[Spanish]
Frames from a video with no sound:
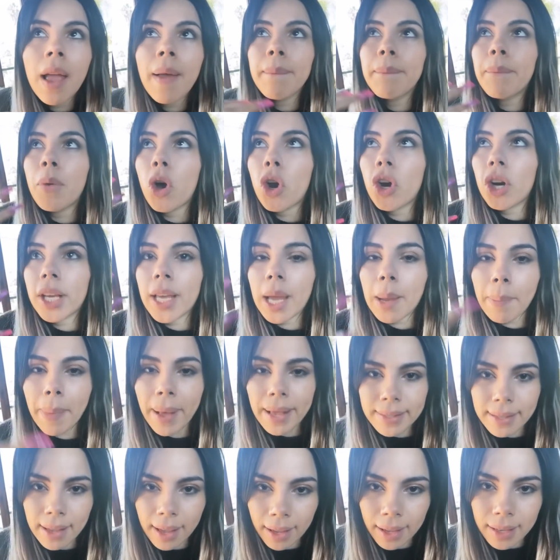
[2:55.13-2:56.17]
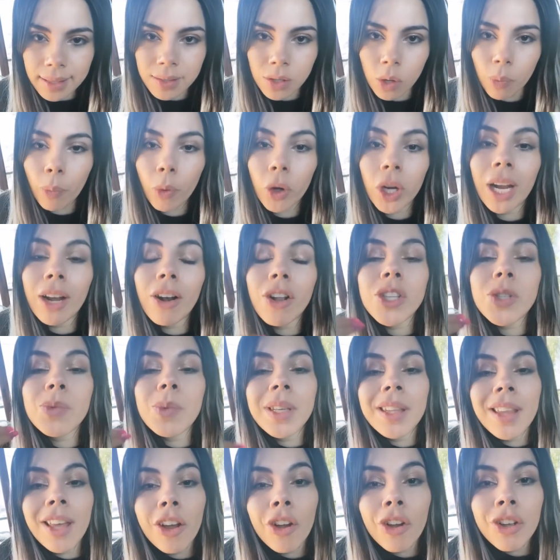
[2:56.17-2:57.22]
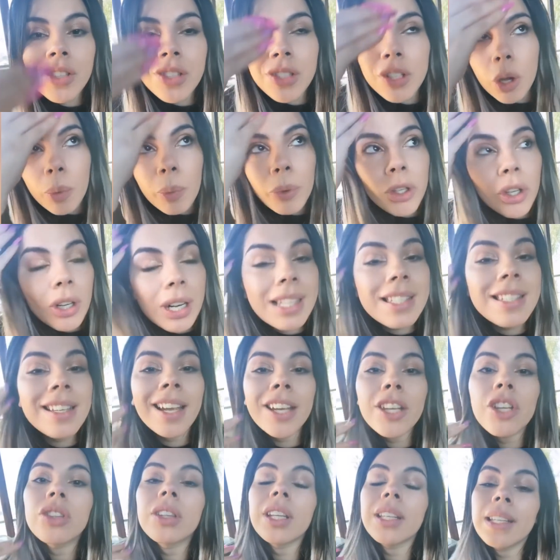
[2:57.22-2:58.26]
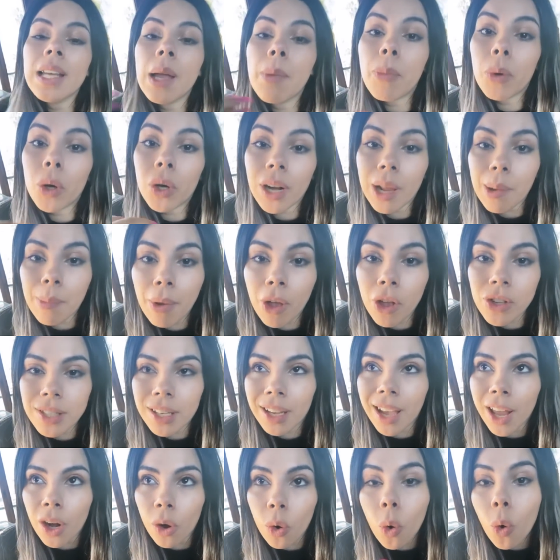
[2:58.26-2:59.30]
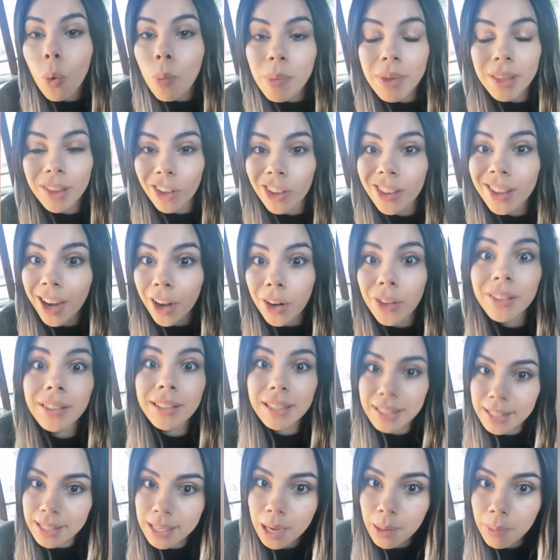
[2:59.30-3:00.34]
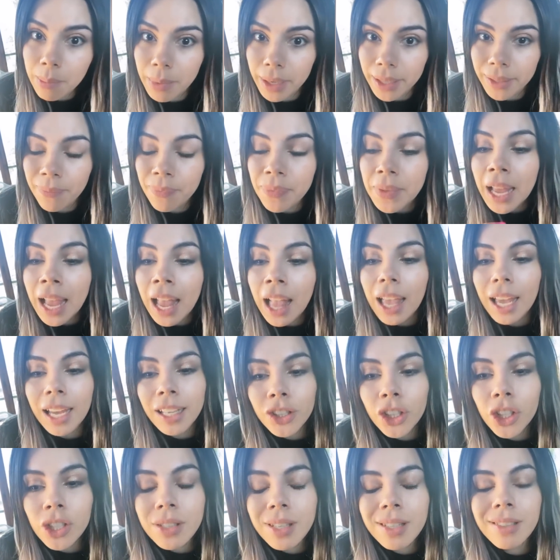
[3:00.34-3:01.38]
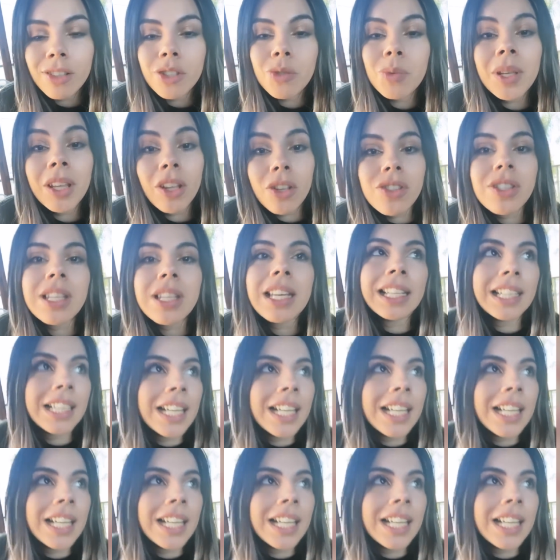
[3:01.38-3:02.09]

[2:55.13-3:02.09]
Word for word: ¿Por qué pasa esto? Porque los videos, como yo les dije, yo tenía programado sacar un video diario en diciembre. Entonces los videos tienen